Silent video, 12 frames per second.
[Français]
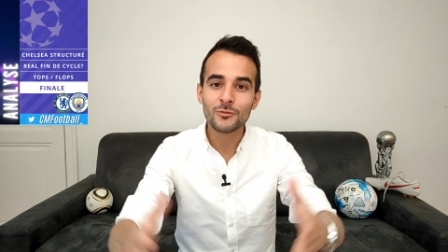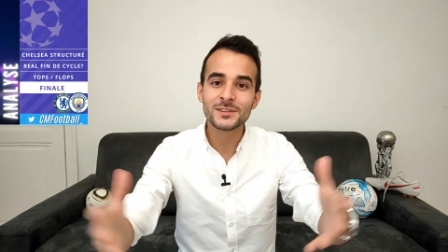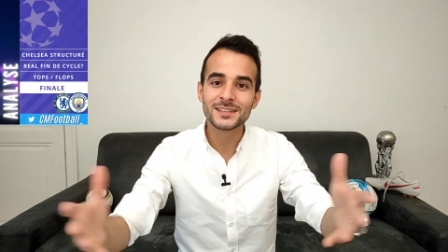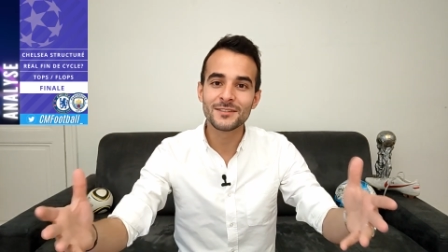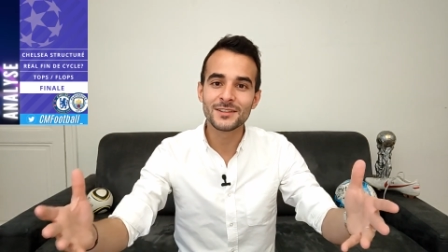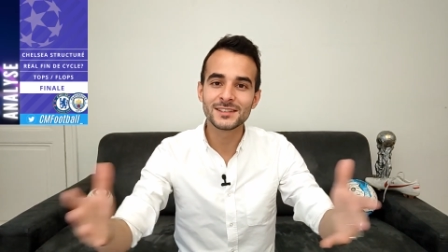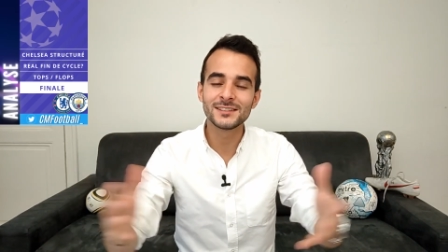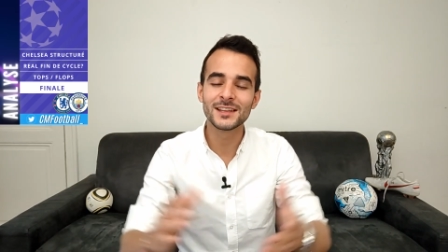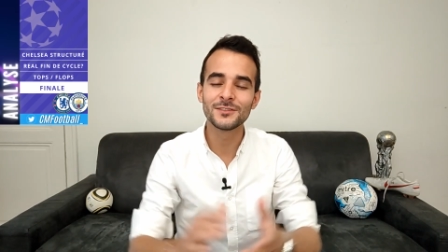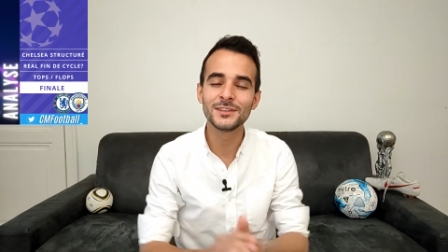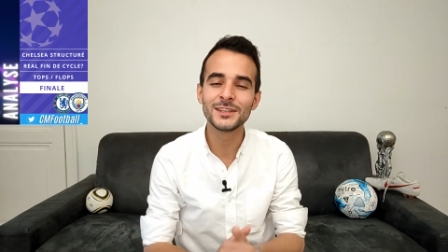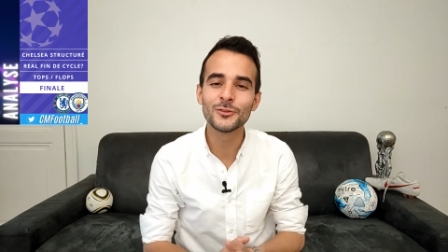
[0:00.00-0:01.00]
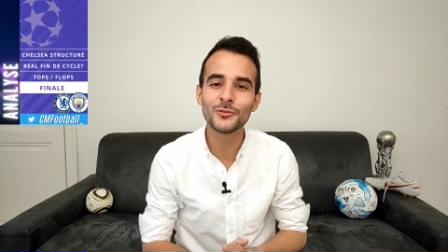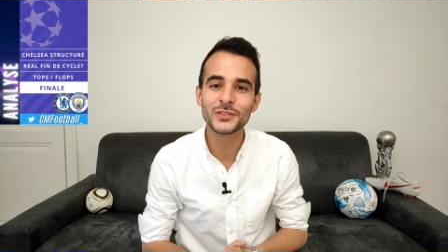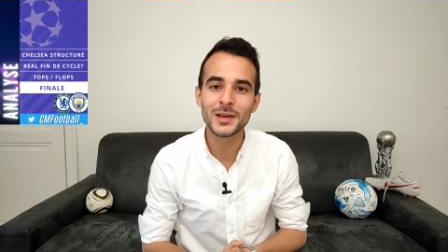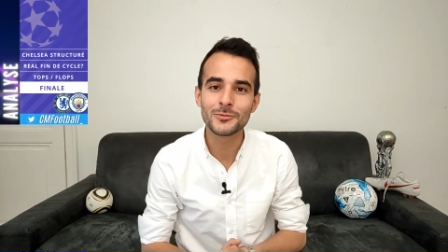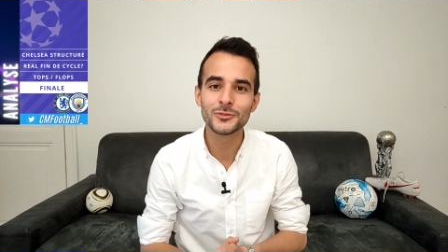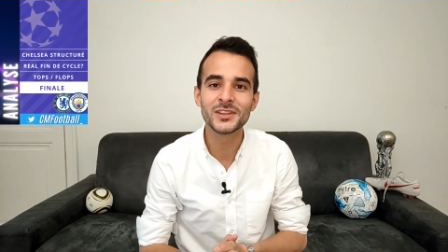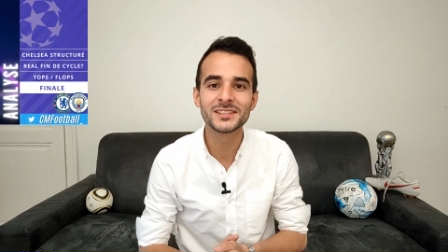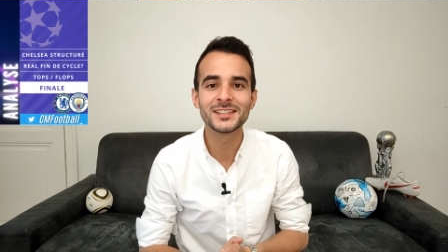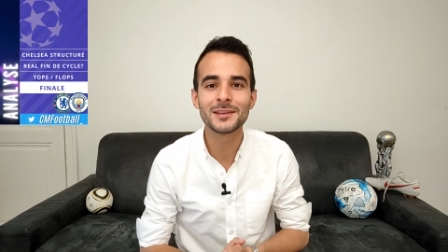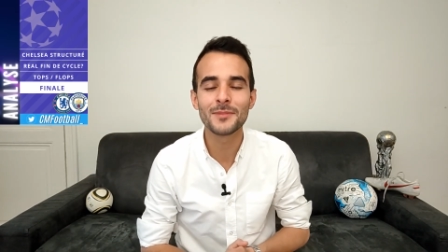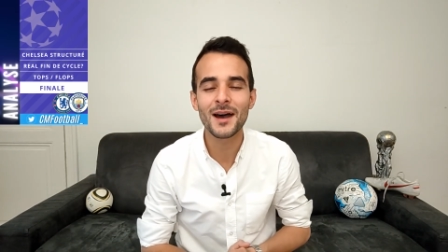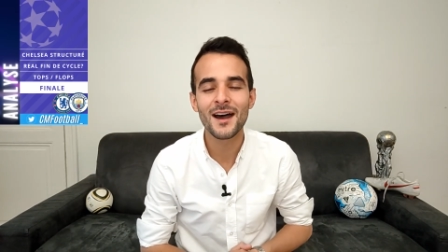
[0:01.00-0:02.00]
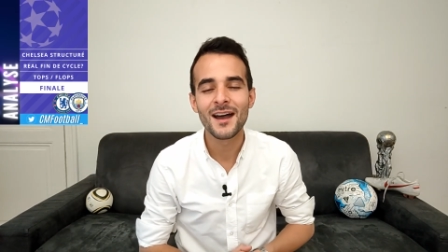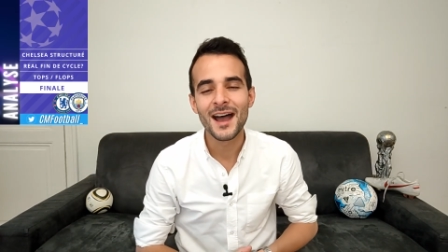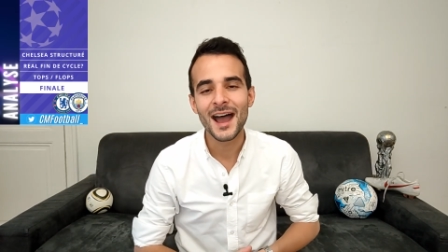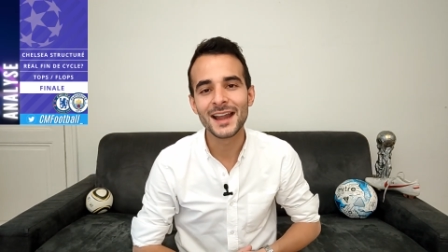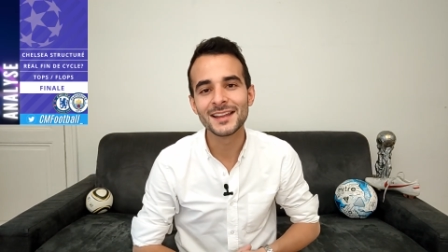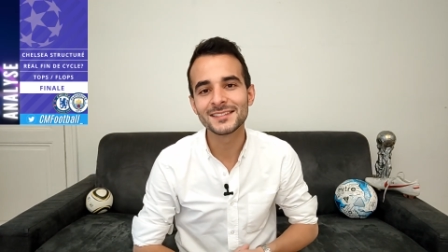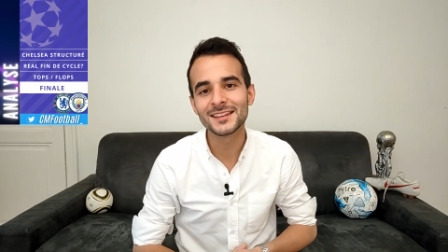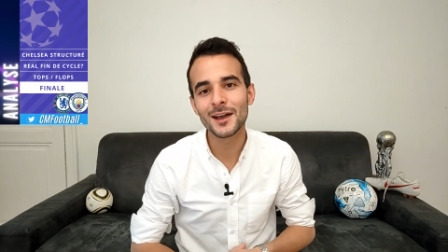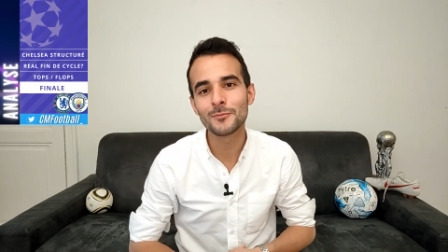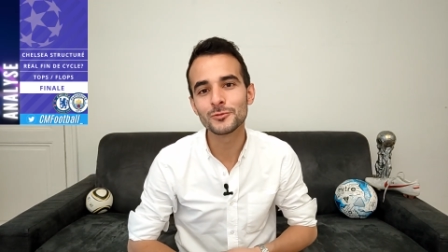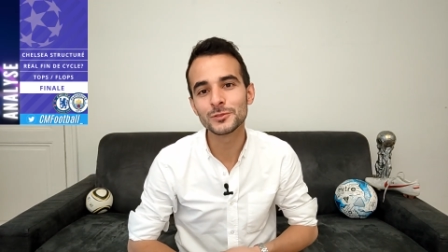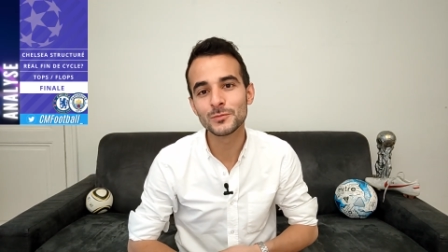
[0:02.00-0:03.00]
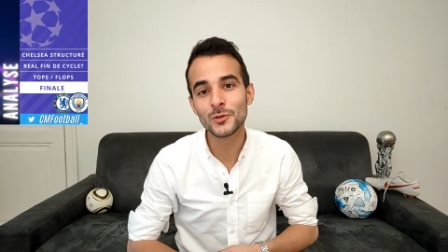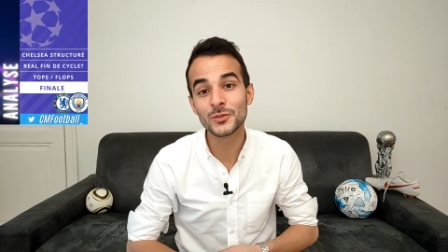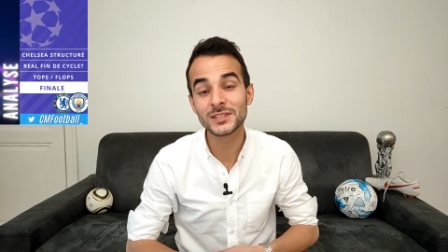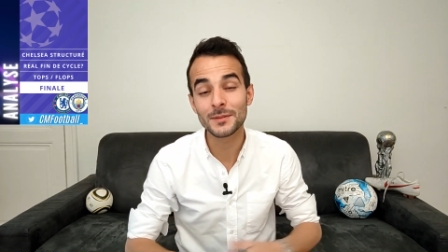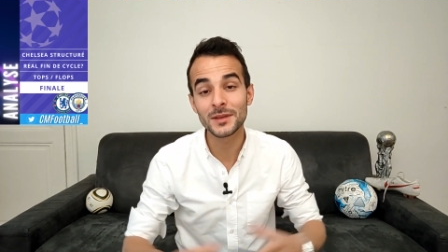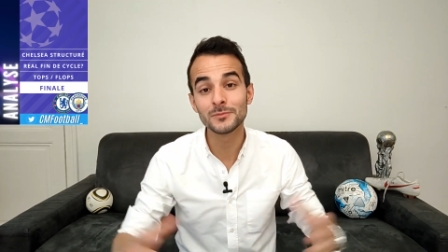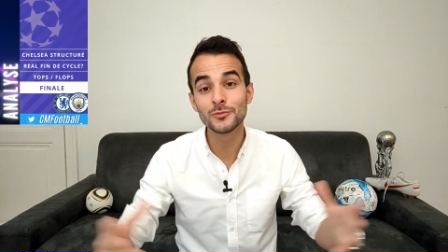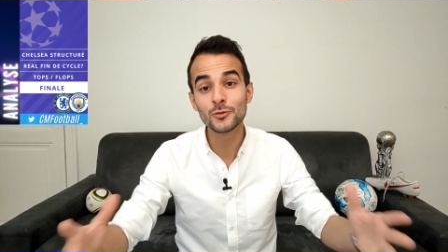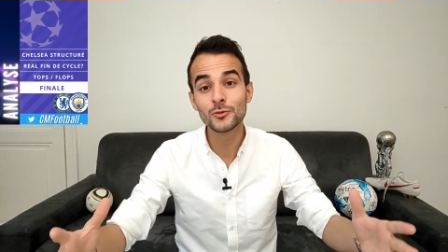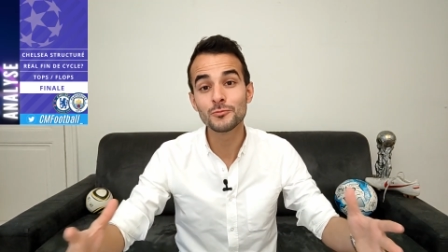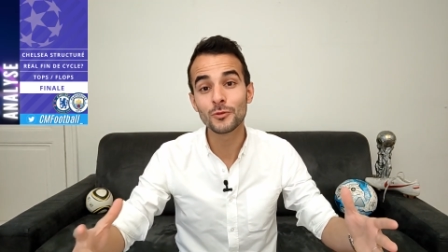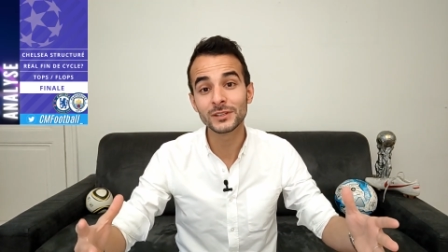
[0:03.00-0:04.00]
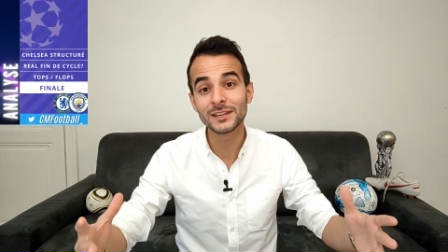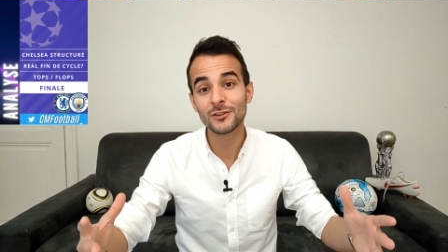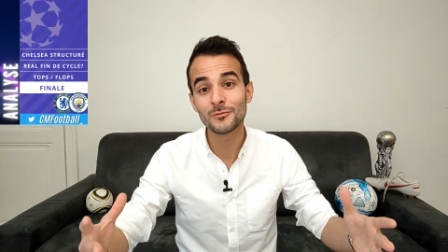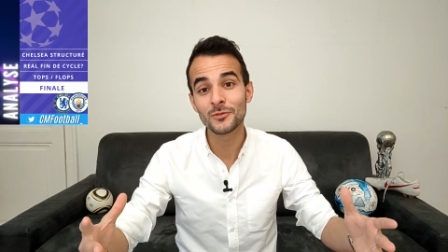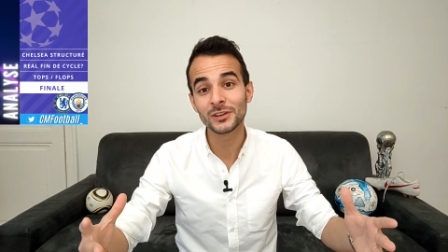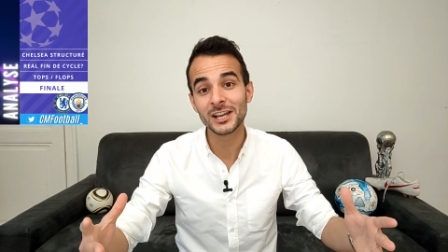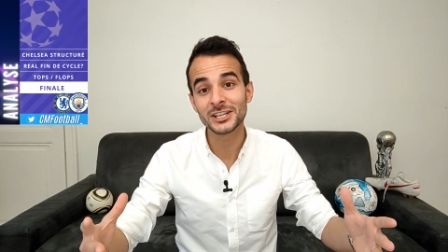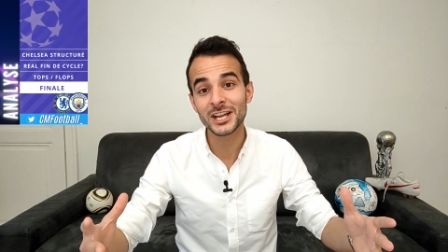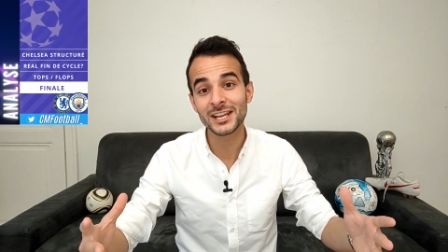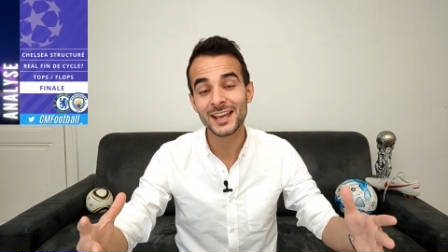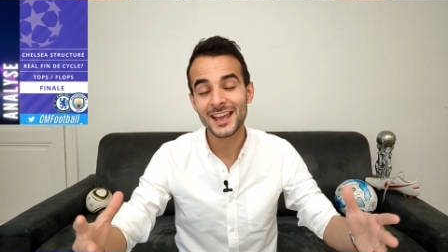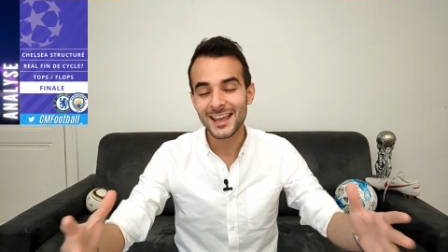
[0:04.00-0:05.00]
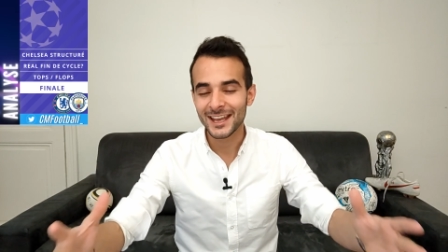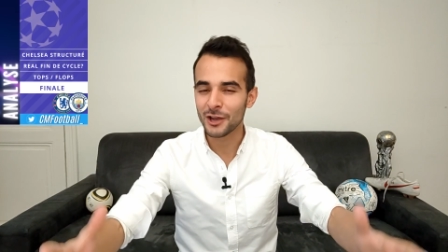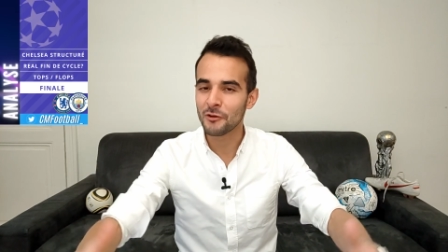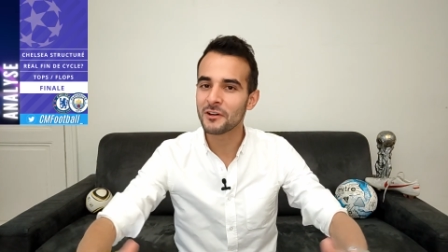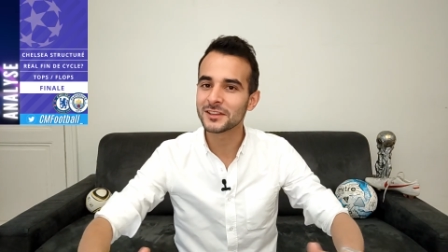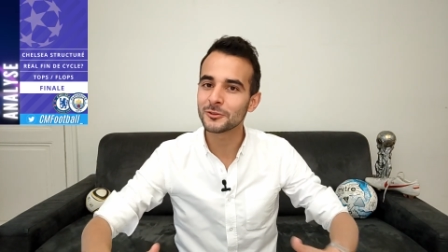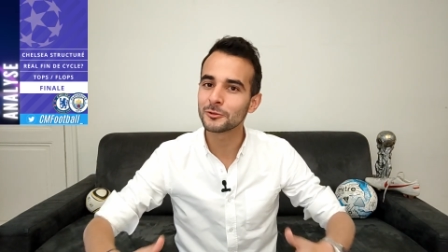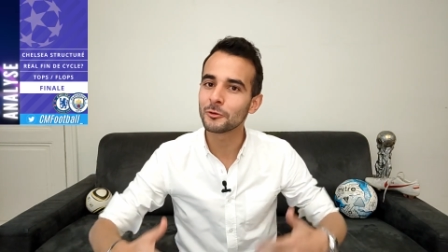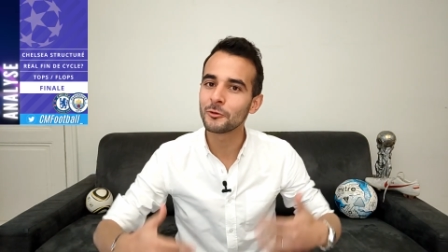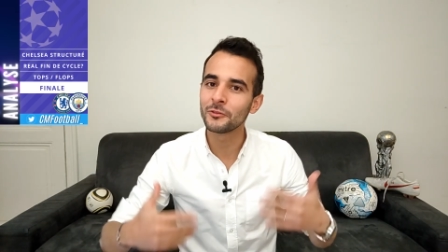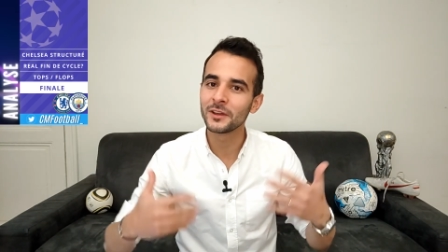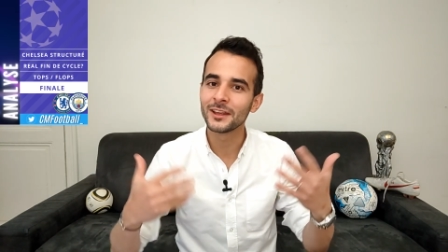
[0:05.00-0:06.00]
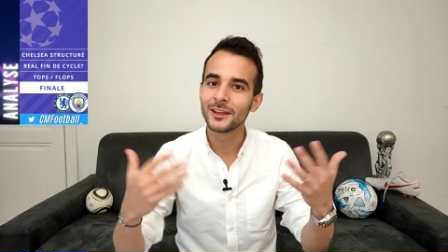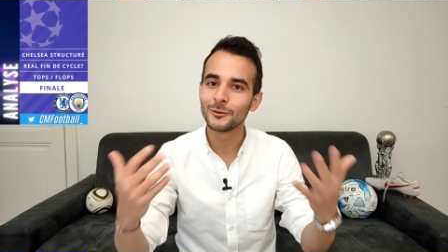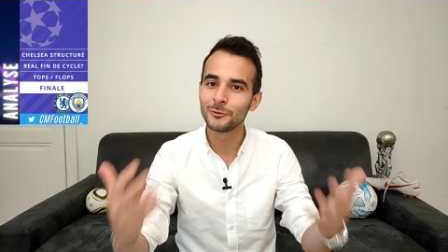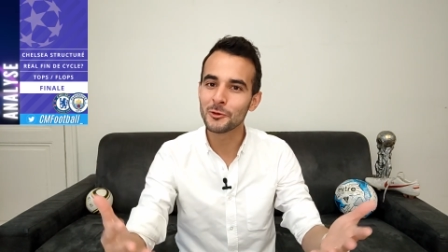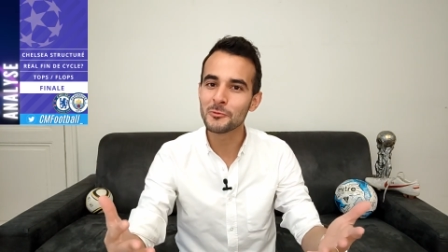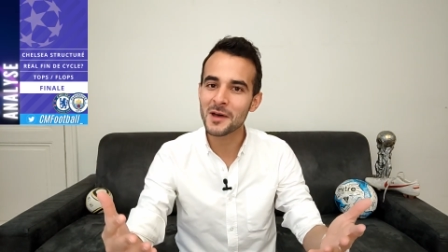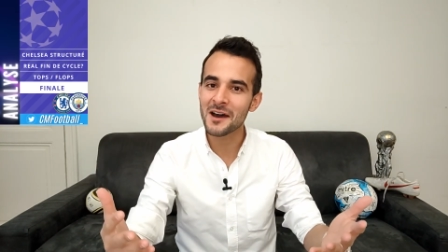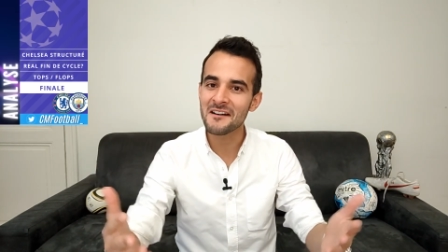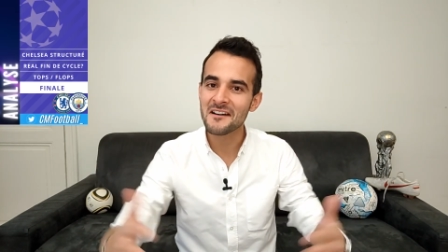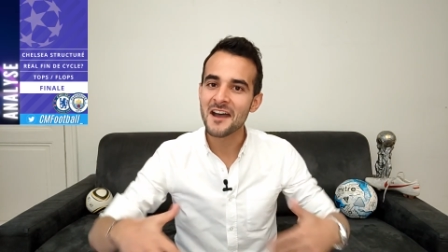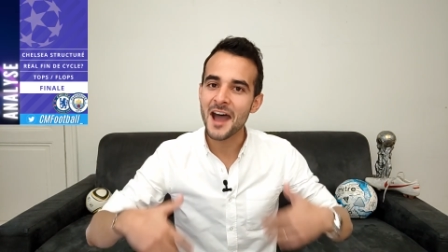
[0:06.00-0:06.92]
Vous le savez, si cette vidéo vous a plu, n'hésitez pas à laisser un pouce bleu, ça m'aide beaucoup pour le développement de la chaîne et on va se retrouver demain,